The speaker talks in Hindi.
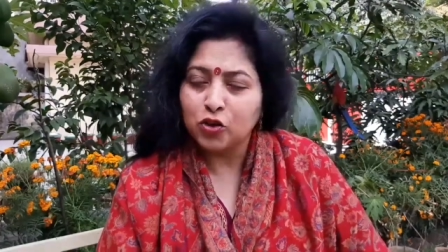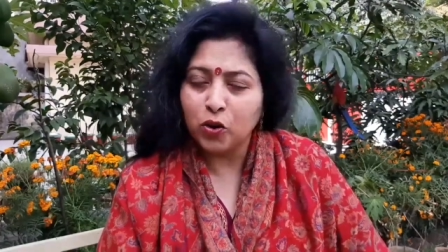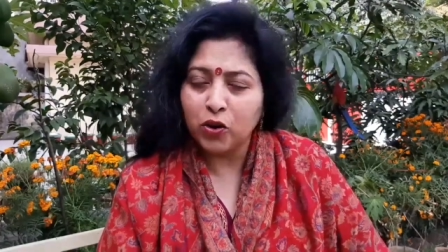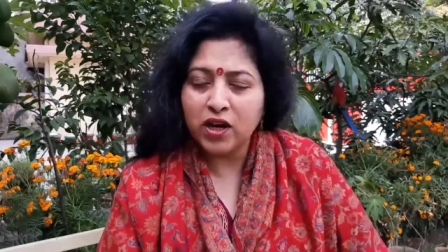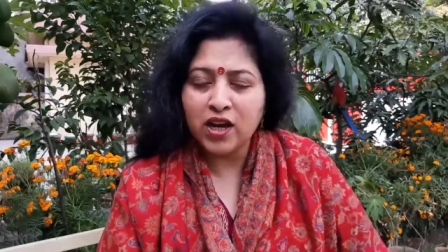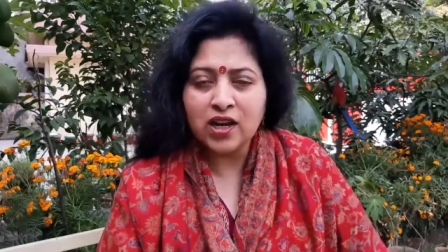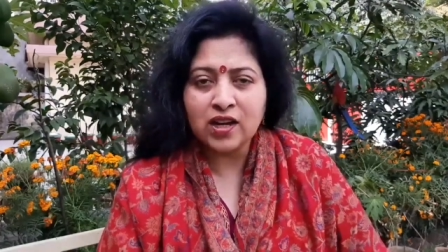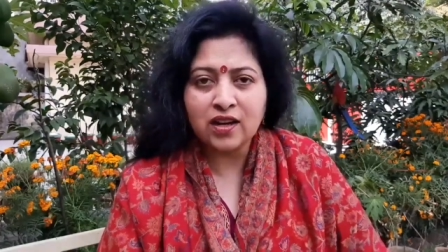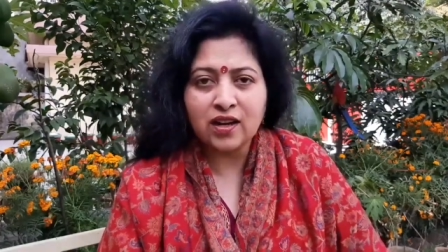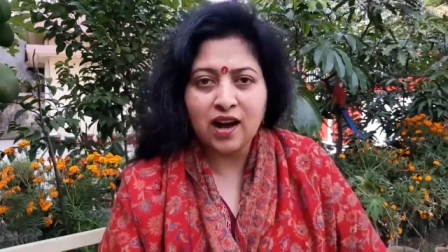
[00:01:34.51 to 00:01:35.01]

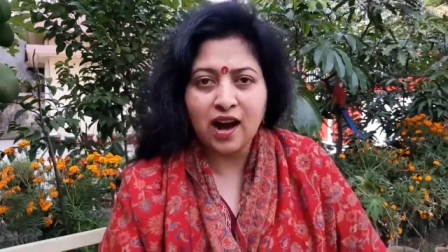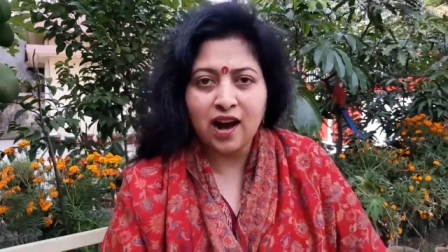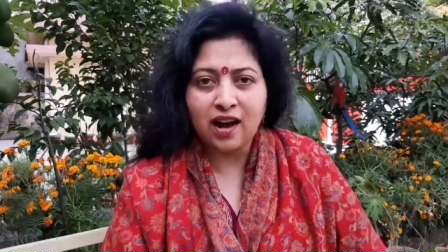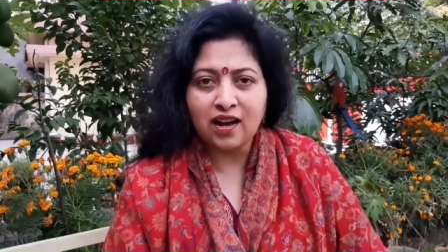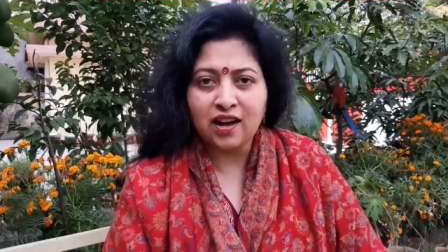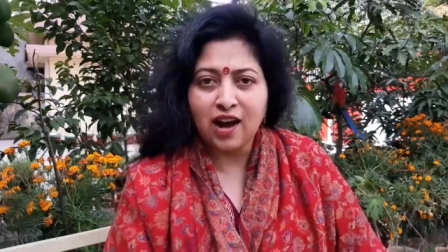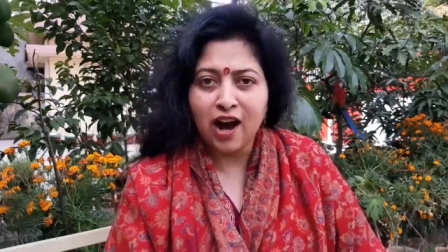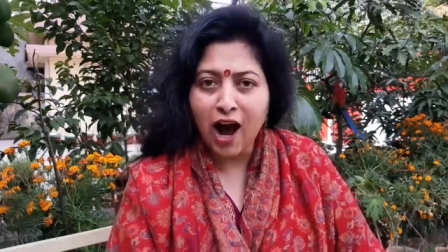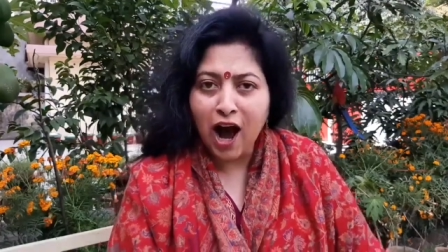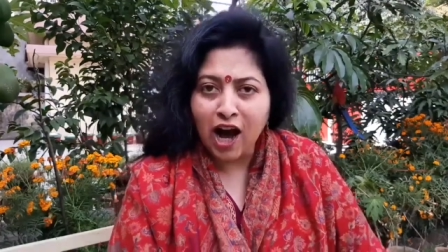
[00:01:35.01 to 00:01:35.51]
तो
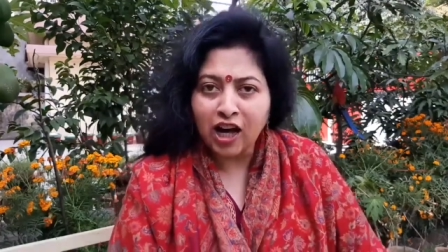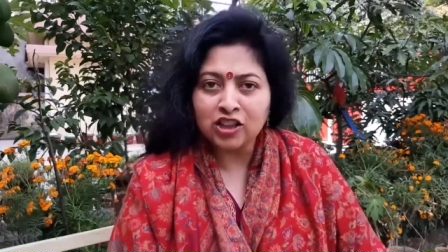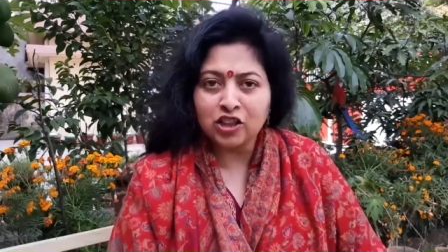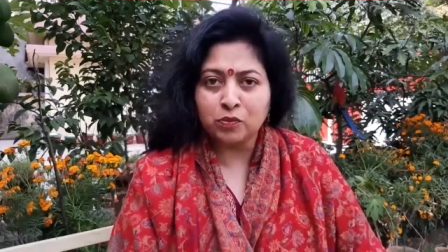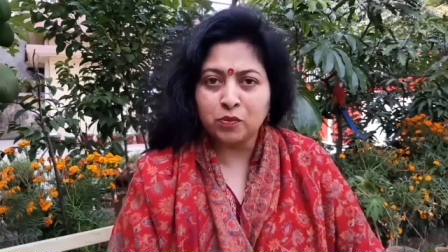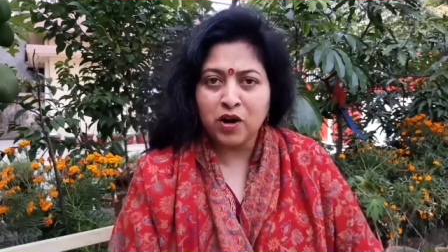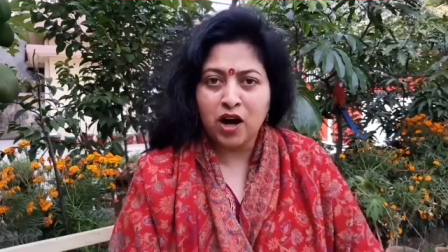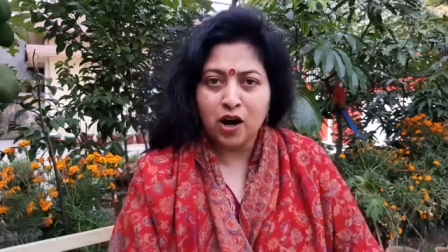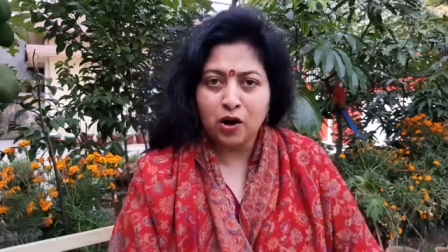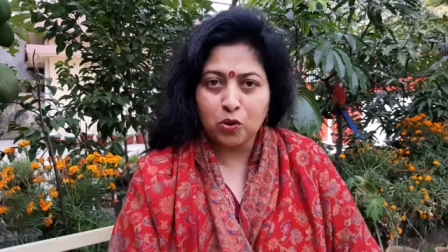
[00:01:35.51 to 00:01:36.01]
इनका
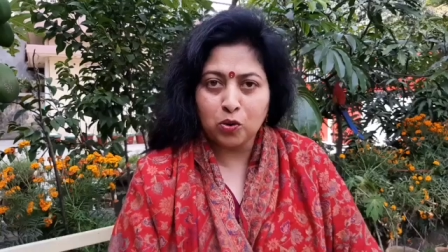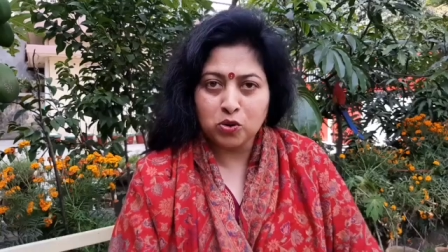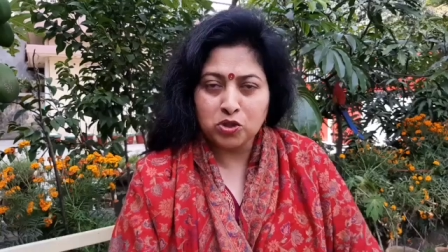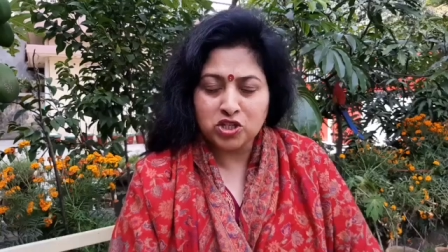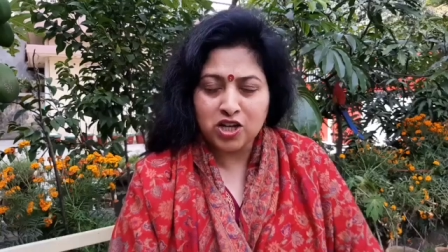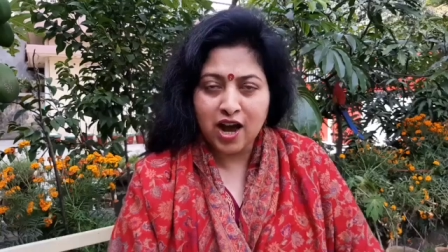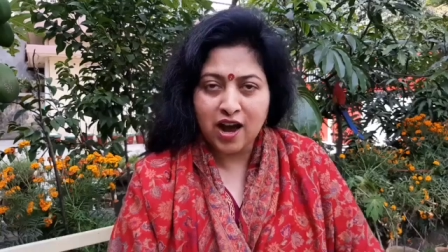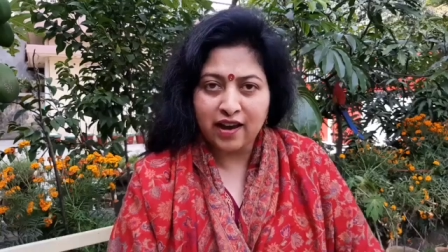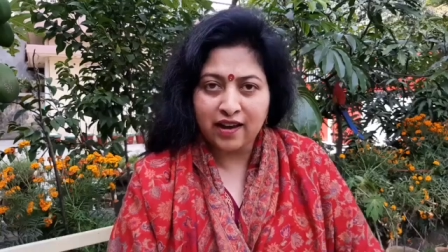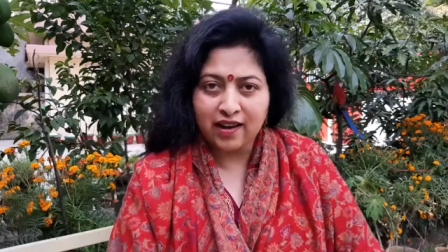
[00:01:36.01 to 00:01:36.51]
खात्मा
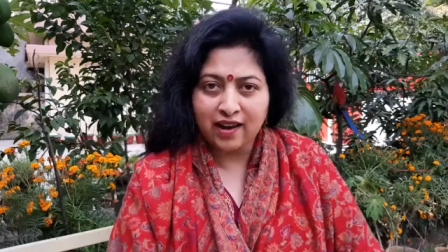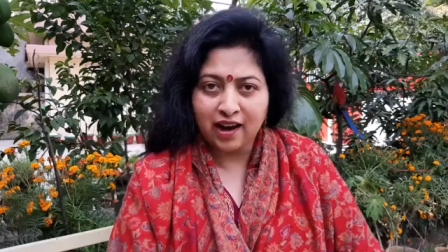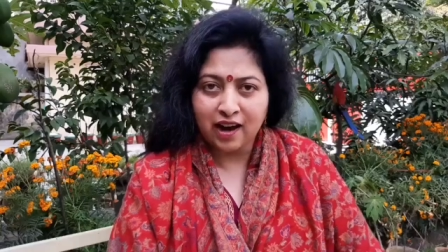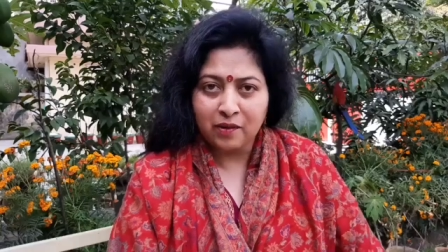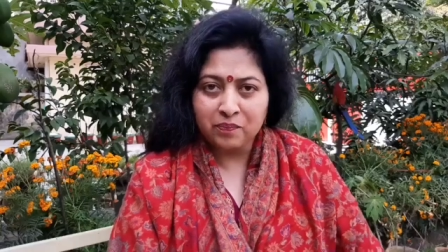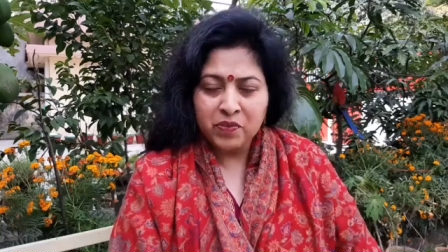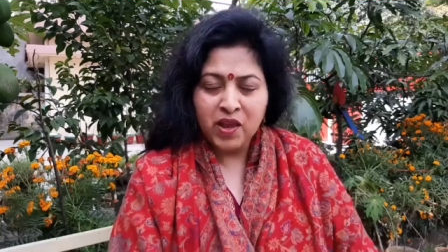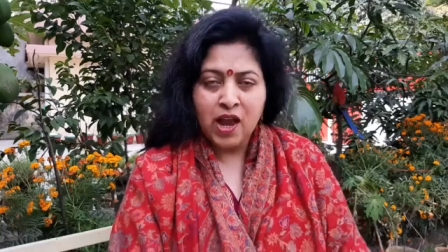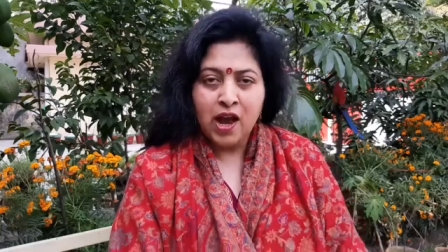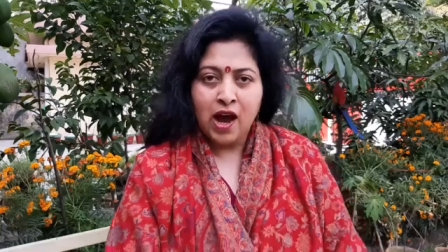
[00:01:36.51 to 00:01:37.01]
हो
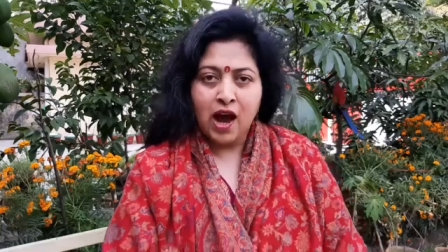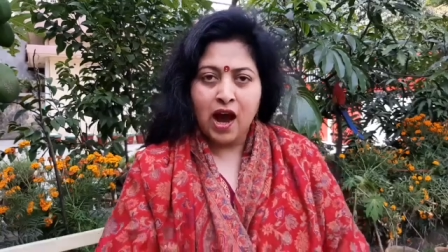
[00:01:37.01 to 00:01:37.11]
जाएगा